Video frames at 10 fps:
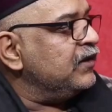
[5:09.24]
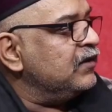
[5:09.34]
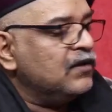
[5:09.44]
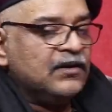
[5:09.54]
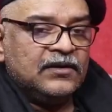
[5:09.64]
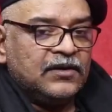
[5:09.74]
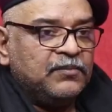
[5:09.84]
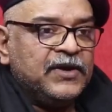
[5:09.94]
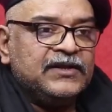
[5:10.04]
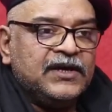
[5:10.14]
हाँ।
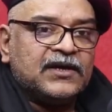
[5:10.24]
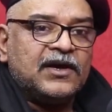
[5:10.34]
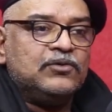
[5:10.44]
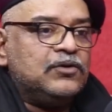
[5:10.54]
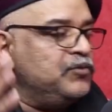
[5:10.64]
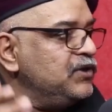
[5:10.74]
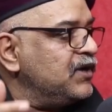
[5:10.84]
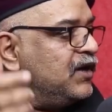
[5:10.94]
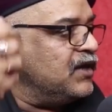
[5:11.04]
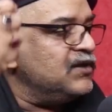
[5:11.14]
मैं देख रहा हूँ तो मुझे
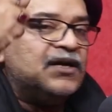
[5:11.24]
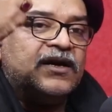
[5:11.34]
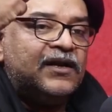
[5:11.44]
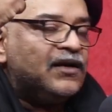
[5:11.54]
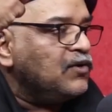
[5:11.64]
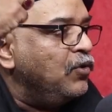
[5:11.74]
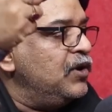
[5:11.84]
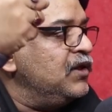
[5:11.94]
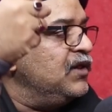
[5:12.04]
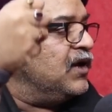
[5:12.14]
गंडासी का कलर
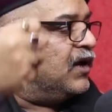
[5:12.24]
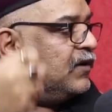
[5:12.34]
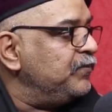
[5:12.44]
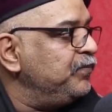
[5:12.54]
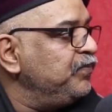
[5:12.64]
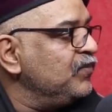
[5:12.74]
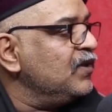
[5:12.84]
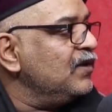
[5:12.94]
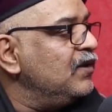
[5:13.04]
गोल्डन दिखा हम्म।